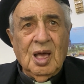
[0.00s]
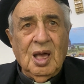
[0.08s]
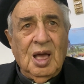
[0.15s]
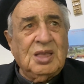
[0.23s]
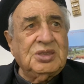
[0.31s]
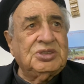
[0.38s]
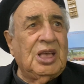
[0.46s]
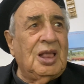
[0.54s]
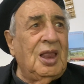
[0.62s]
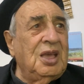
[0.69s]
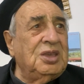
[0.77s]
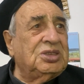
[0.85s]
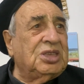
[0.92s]
غزة
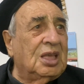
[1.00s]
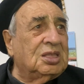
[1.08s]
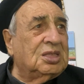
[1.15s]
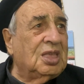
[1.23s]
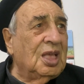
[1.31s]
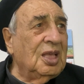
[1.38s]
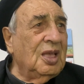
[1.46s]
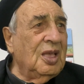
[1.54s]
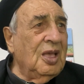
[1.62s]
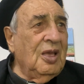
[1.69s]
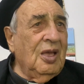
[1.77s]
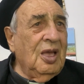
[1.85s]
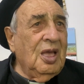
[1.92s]
ليست
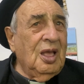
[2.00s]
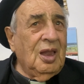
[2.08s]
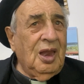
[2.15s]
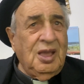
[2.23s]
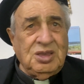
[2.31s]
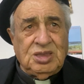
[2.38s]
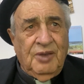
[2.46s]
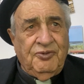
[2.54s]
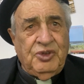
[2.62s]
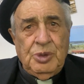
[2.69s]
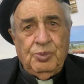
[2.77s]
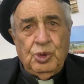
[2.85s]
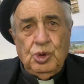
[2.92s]
ليس
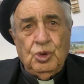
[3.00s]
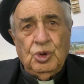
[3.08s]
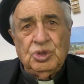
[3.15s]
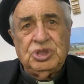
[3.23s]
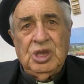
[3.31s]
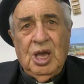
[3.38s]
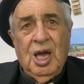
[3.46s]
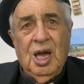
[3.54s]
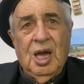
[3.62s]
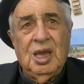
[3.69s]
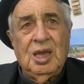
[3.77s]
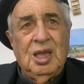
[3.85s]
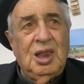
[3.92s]
في
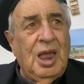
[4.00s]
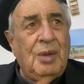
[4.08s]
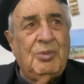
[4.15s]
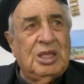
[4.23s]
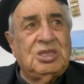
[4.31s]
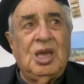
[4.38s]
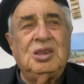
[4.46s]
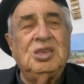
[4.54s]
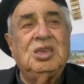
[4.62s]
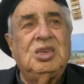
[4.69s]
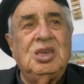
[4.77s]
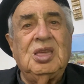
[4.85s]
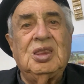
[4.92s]
بيوتها إلا
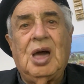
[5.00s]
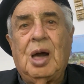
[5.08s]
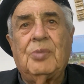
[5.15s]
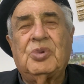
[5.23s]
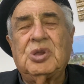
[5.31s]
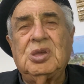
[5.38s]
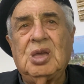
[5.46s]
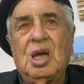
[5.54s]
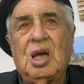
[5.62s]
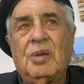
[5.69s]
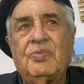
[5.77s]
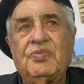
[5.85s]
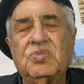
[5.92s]
مدنيين
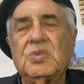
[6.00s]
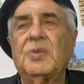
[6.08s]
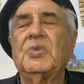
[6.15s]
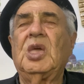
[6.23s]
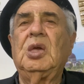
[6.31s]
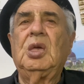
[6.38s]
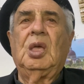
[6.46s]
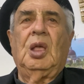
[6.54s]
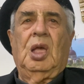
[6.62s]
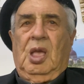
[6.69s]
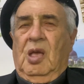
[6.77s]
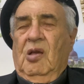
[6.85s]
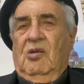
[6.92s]
أبرياء
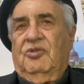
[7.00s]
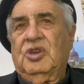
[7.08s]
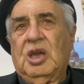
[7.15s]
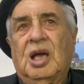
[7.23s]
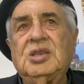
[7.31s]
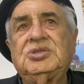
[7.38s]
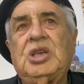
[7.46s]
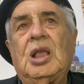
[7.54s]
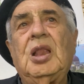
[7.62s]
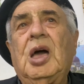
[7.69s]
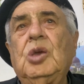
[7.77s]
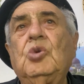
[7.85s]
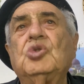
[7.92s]
في غزة
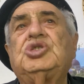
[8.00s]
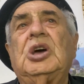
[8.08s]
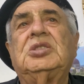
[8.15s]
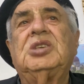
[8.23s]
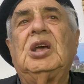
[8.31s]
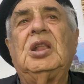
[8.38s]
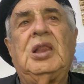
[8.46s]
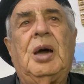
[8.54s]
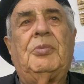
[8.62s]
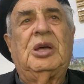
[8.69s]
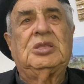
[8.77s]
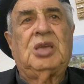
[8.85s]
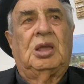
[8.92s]
لا يوجد إلا
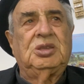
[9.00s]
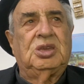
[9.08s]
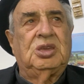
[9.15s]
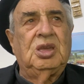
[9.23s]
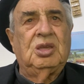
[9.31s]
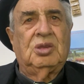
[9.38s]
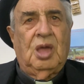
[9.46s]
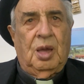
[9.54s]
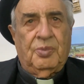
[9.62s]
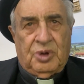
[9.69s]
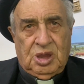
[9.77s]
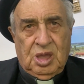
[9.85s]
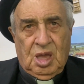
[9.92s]
مدنيين
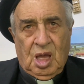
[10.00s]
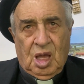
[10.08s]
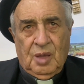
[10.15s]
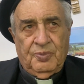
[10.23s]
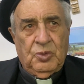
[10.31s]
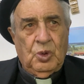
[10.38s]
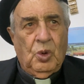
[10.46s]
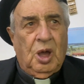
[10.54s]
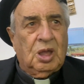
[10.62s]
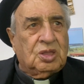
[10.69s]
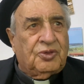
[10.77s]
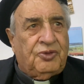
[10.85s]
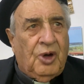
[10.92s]
أبرياء
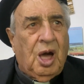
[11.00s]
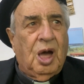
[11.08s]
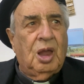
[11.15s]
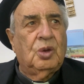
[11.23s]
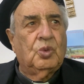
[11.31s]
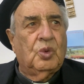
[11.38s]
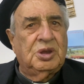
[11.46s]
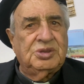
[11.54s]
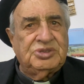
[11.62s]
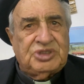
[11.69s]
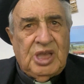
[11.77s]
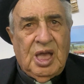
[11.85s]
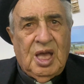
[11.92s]
وأطفال
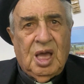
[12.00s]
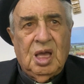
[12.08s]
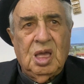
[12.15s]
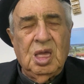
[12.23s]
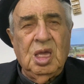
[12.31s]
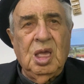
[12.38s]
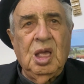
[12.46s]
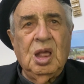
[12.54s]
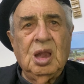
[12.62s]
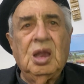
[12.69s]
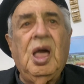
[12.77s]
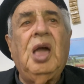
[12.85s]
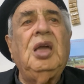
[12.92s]
ونساء
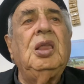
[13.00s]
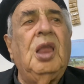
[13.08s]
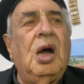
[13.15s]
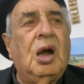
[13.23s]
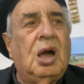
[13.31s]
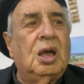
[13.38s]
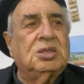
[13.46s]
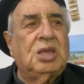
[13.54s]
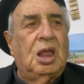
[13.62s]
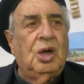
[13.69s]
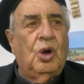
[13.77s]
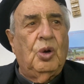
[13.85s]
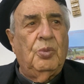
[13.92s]
لا علاقة
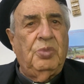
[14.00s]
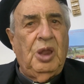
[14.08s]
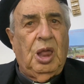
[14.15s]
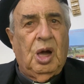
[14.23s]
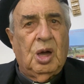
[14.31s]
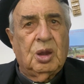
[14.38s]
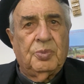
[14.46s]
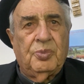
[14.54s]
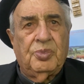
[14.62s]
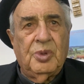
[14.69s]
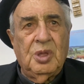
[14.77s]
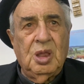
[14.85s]
لهم بالحرب